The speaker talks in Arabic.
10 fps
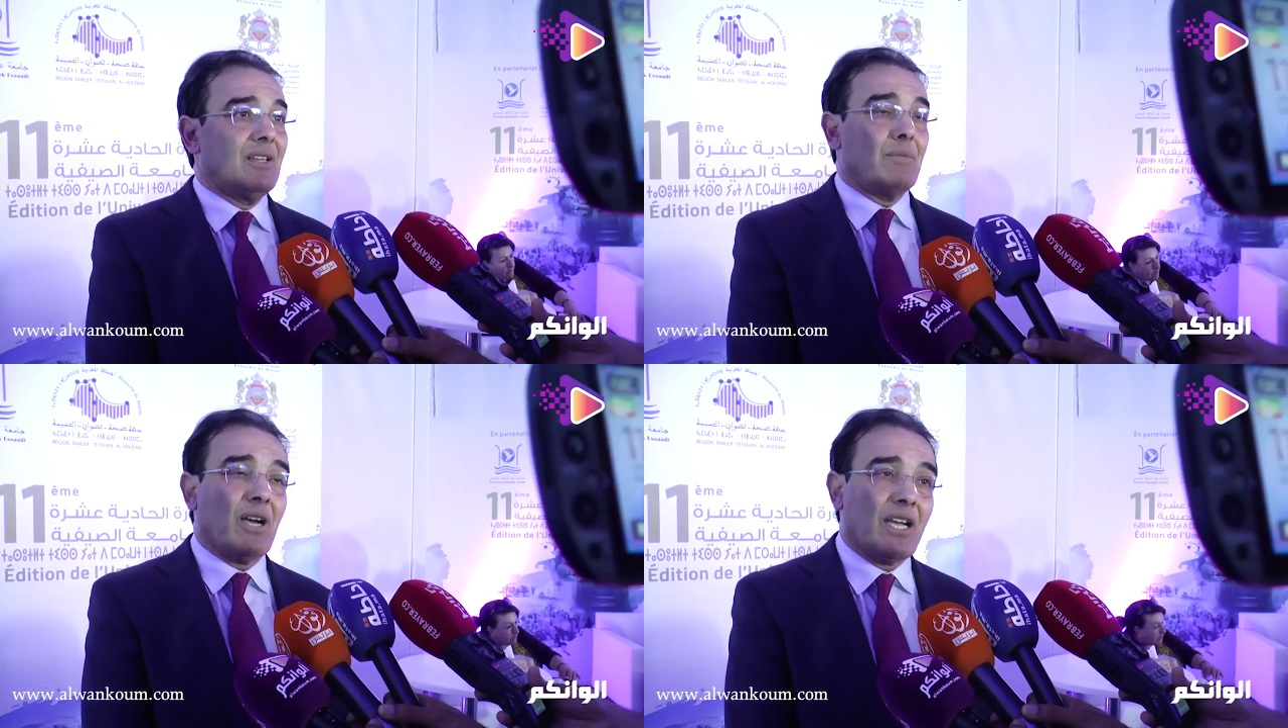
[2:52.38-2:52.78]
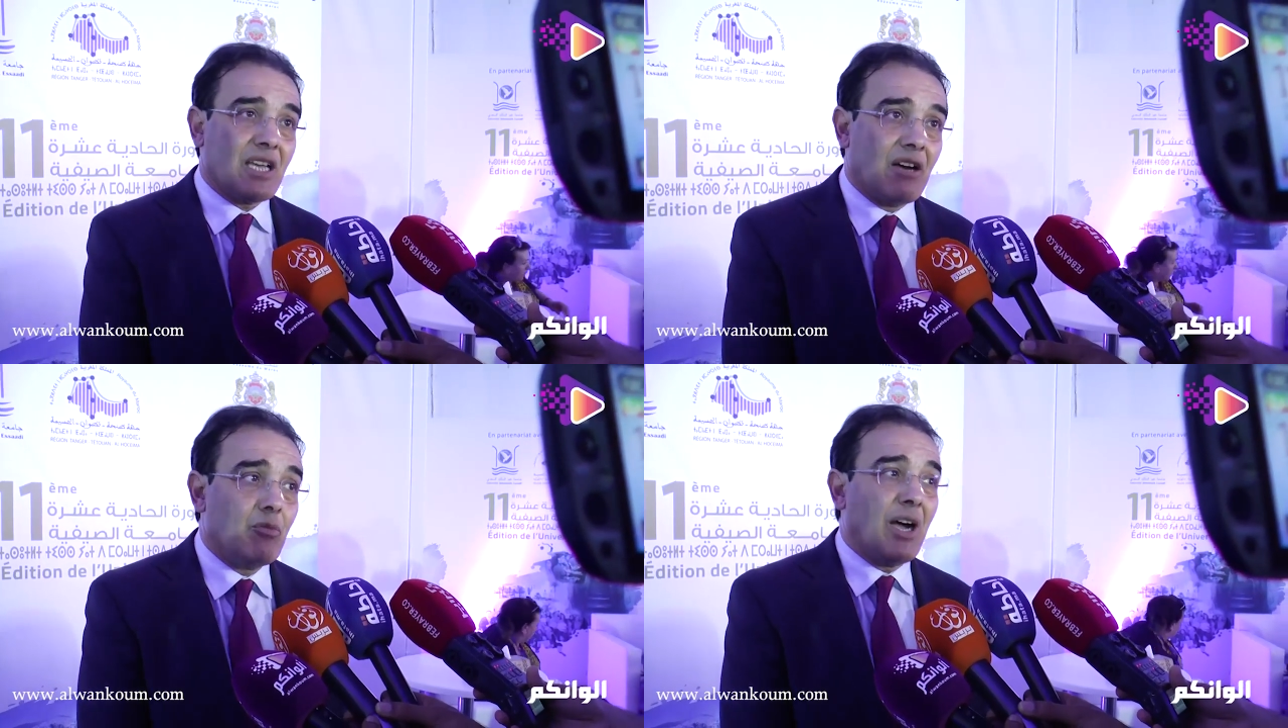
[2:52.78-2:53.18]
كما
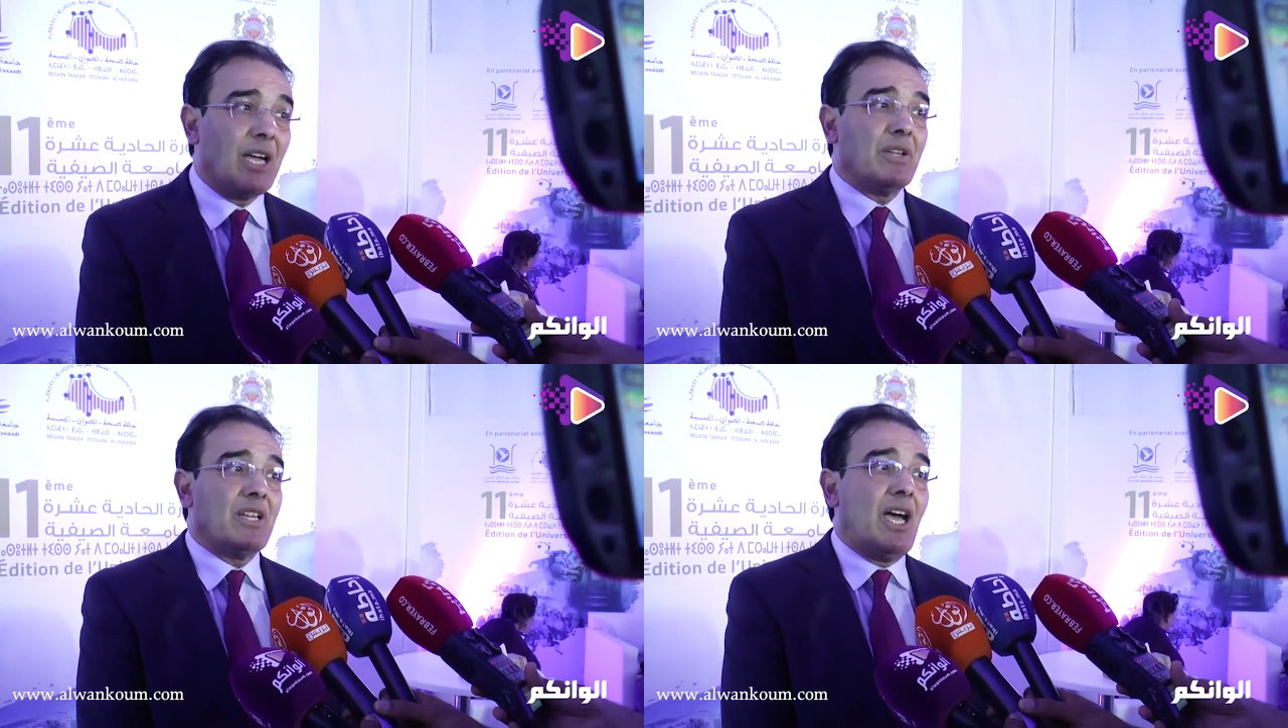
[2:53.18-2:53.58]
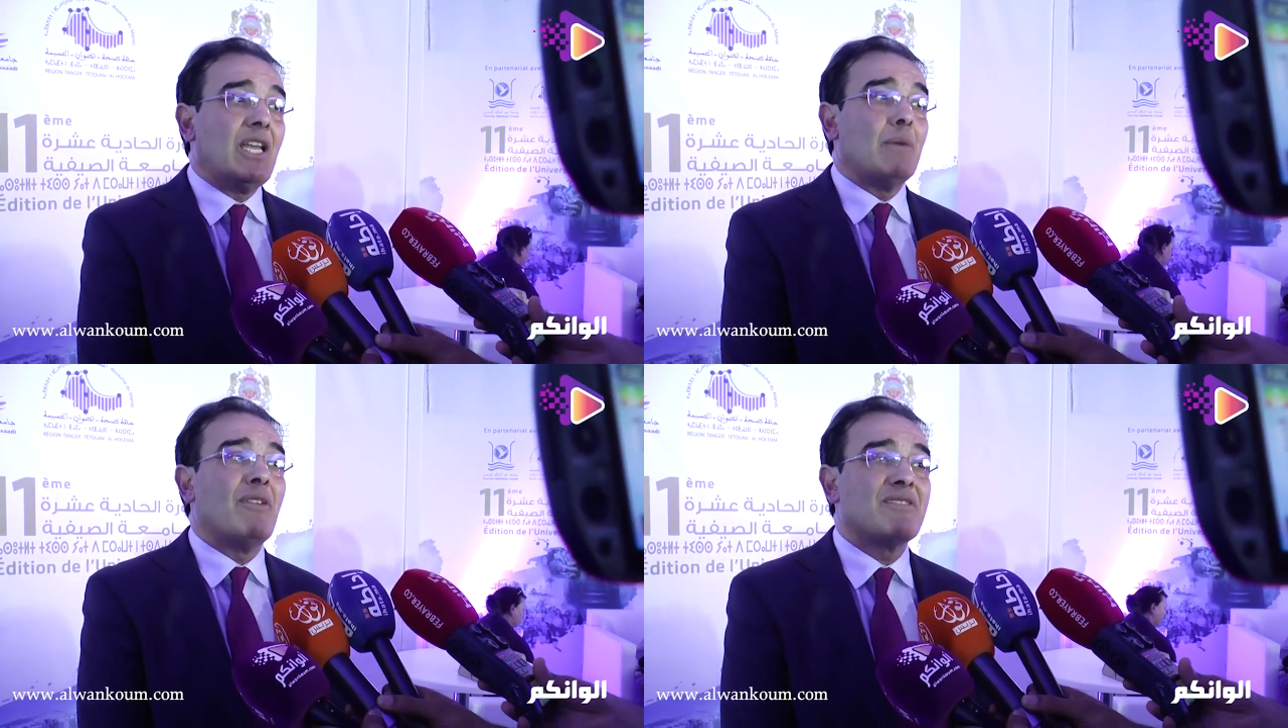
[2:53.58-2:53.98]
كتعرفوا مغاربة
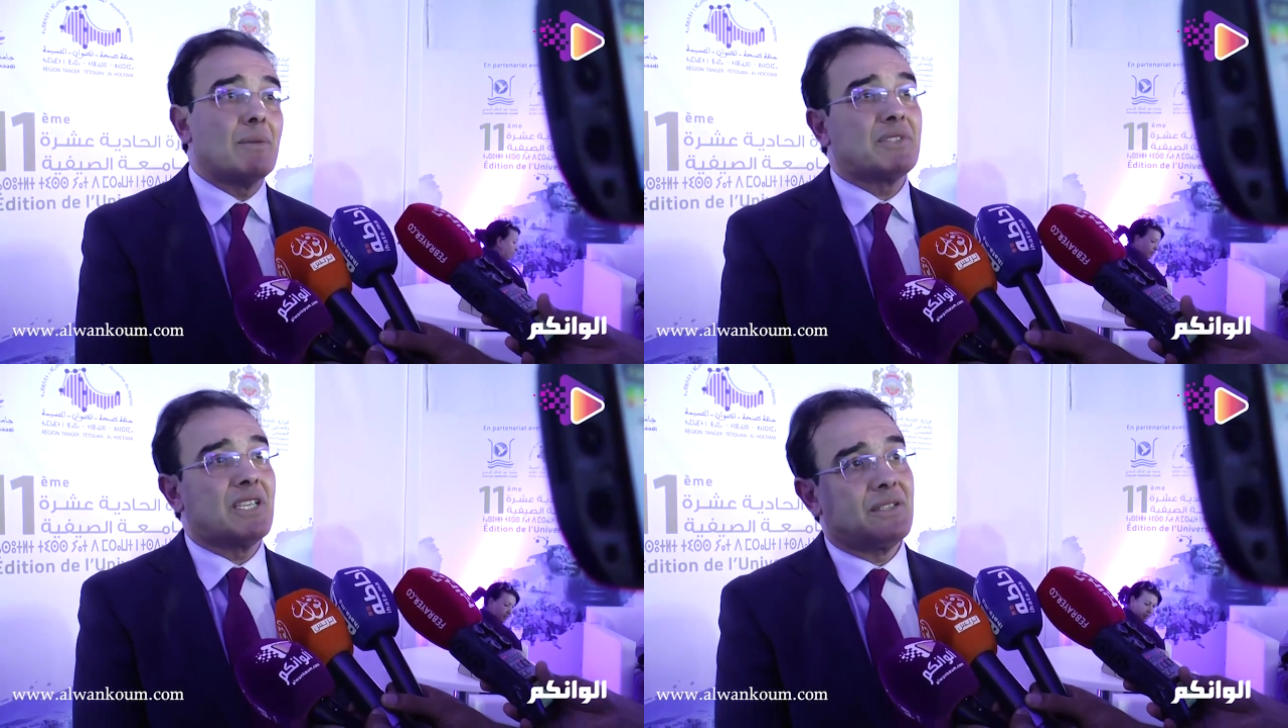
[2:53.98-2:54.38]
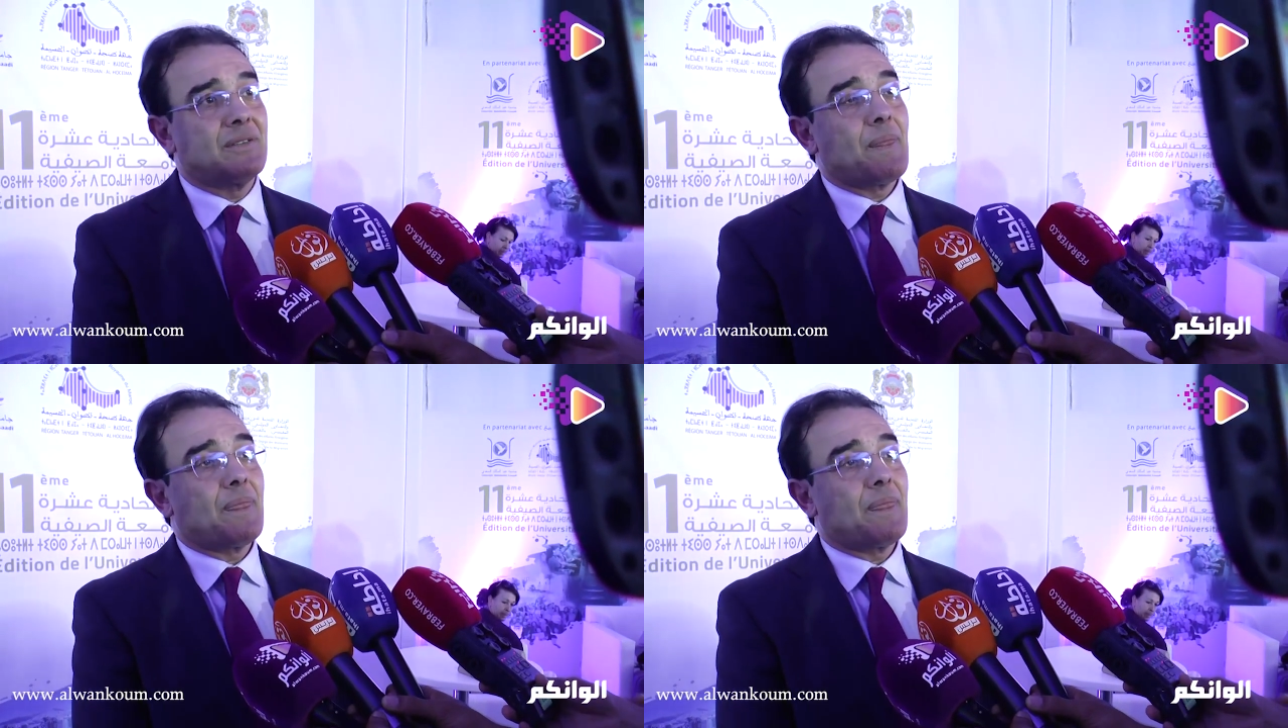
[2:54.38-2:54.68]
العالم مرتبطين